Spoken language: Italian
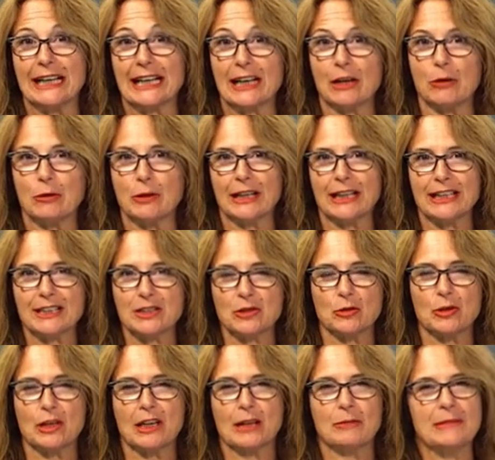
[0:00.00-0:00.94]
regole che
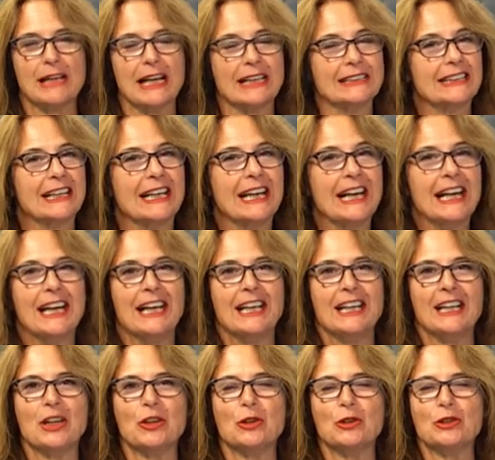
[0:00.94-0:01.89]
sono cambiate
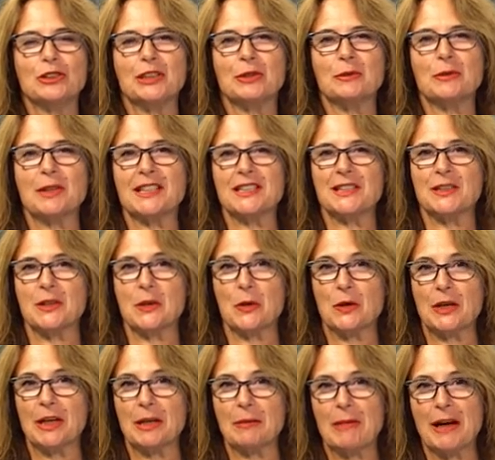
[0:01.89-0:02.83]
in continuazione,